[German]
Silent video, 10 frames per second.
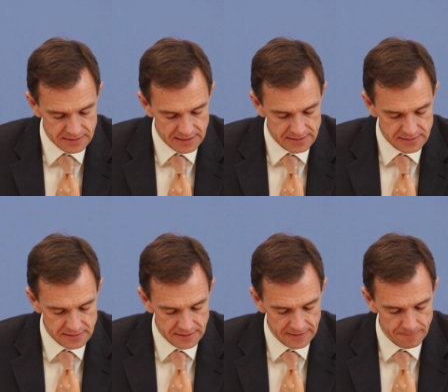
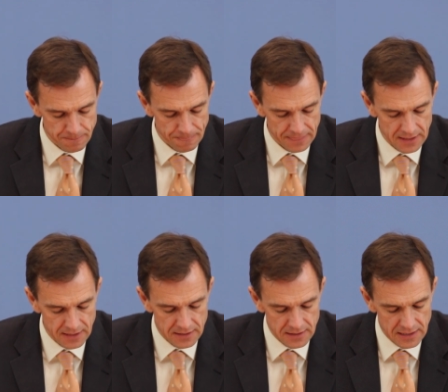dass ähm,
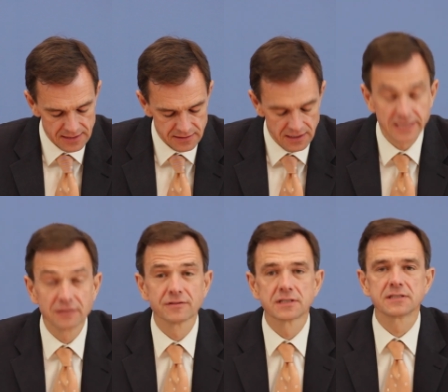es
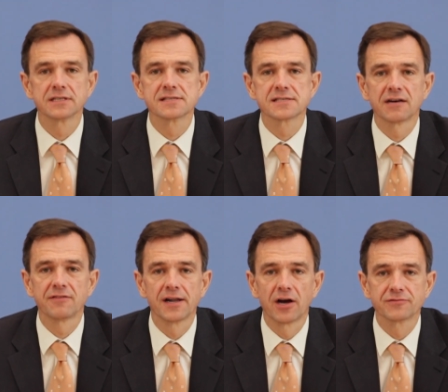gelingen wird, diesen
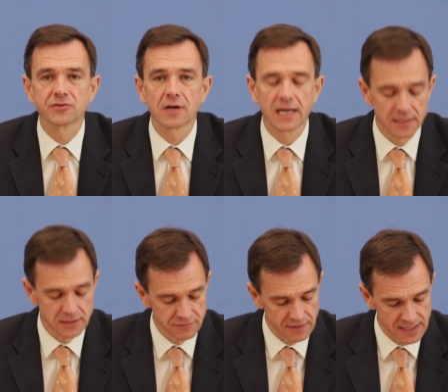Sachverhalt
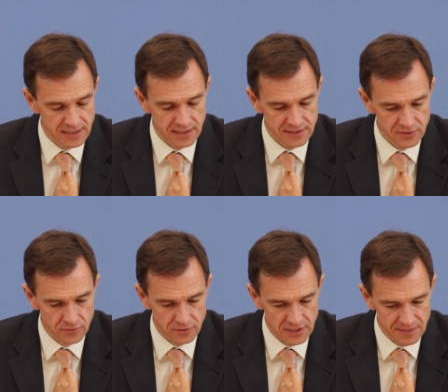aufzuklären. Die Vereinten
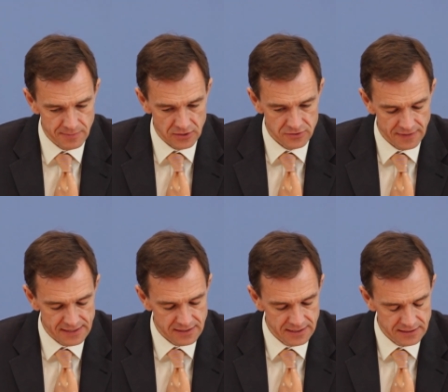Nationen haben
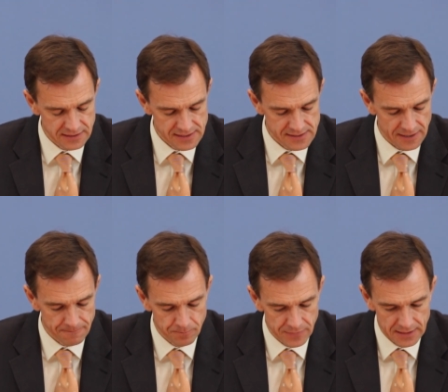ausweislich dieser